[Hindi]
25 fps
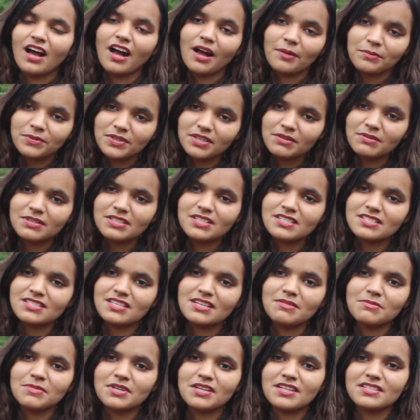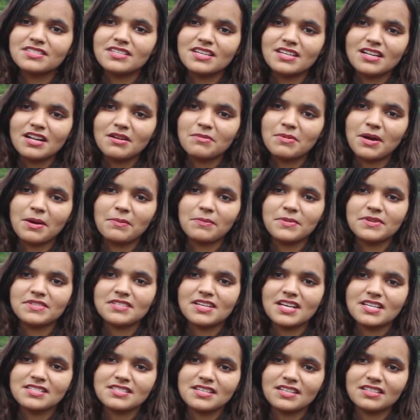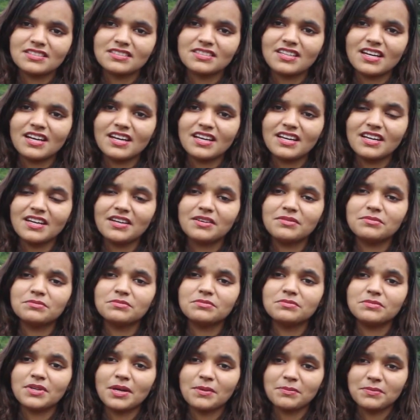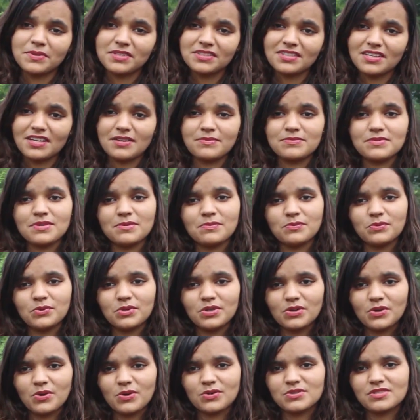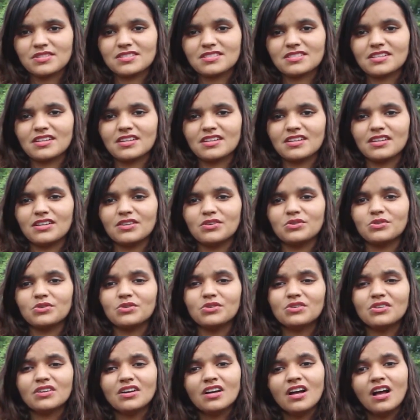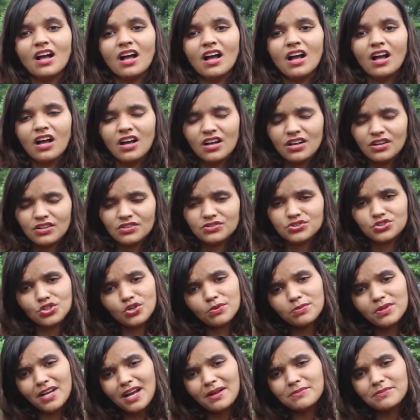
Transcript: आपकी वजह से ही मेरा चैनल वापस आ सकता है मैं अपनी तरफ से पूरी कोशिश कर रही हूँ जो भी